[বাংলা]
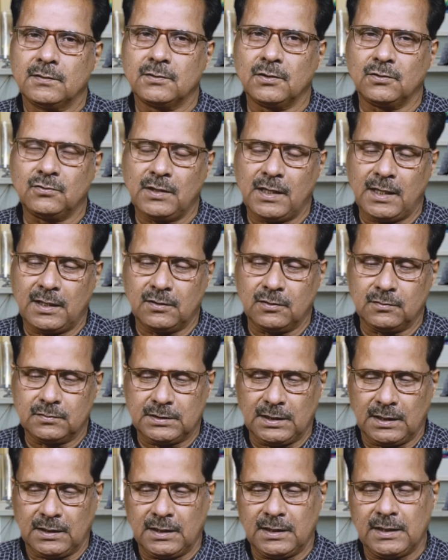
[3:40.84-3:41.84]
যখন এক
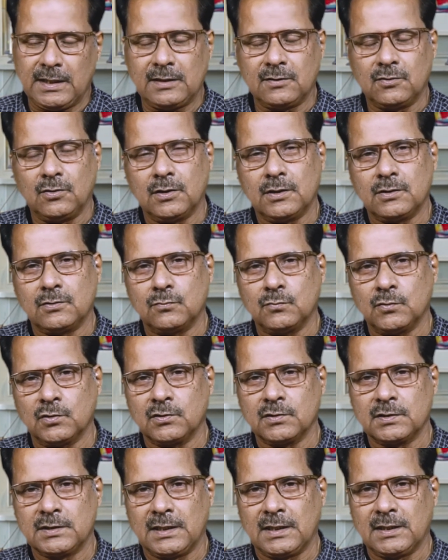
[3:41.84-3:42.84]
জায়গায় এক ঘরে
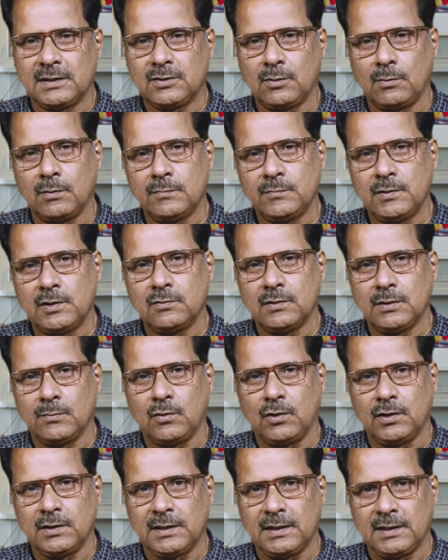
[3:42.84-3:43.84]
ঘুমানোর জায়গা সবাই মিলে ওকে
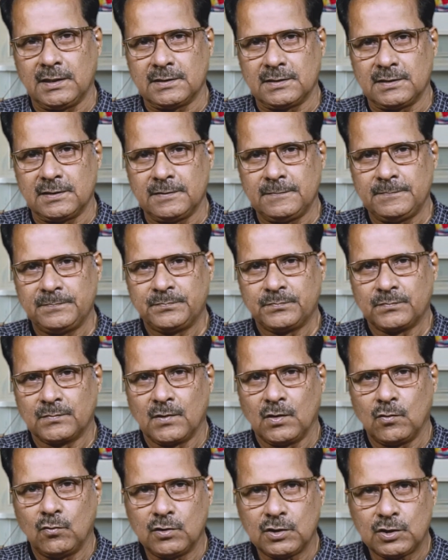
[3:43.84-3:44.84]
ভয় দেখাচ্ছে
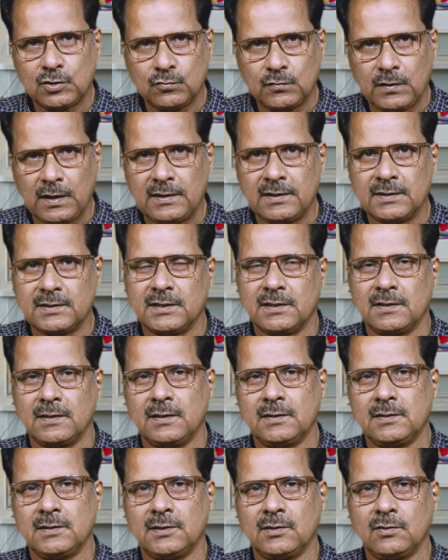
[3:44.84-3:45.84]
ওকে শুতে দিচ্ছে
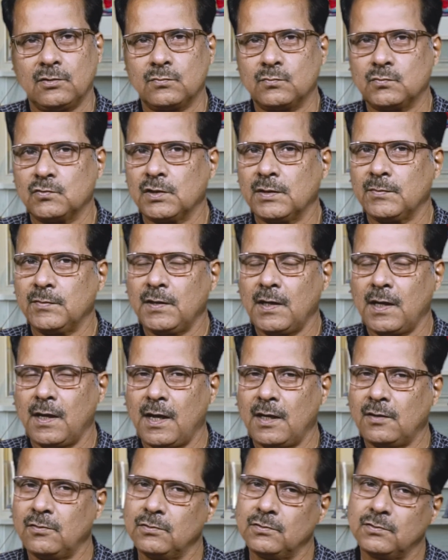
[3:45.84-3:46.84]
না সেটা ওর মনে
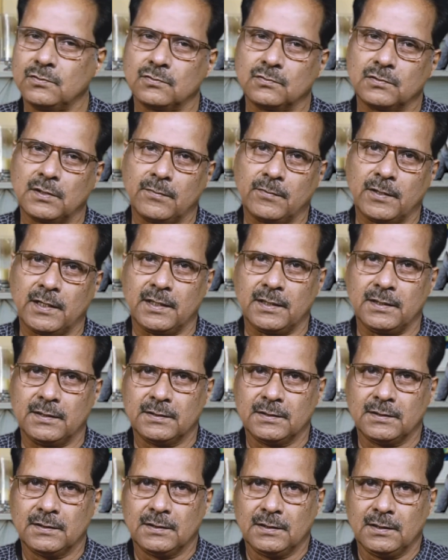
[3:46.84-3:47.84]
এখনও ঘুরে বেড়ায়
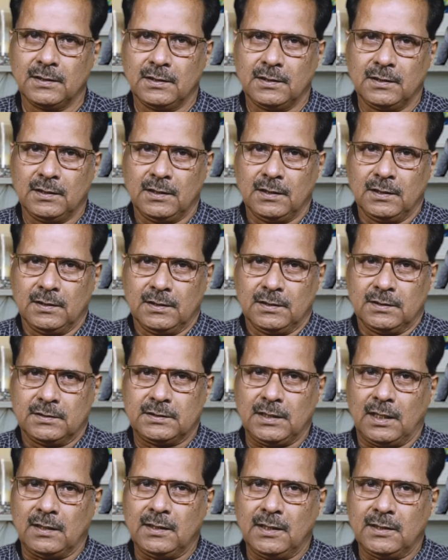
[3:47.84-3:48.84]

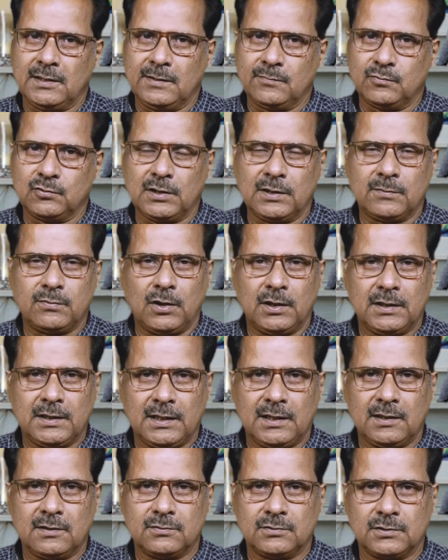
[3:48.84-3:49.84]
জানলা দিয়ে ভূতের ভয়
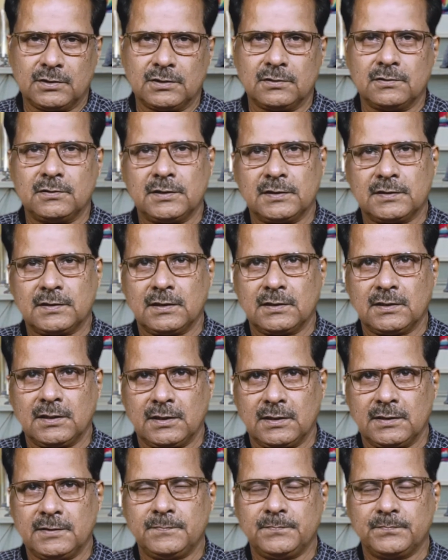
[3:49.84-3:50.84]
দেখানো হচ্ছে ওই
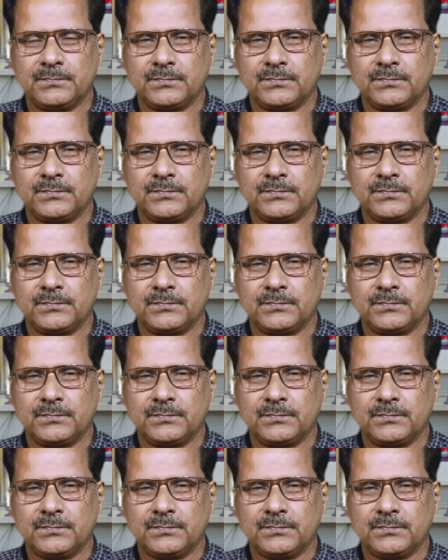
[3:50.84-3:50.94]
এক্সপ্রেশনে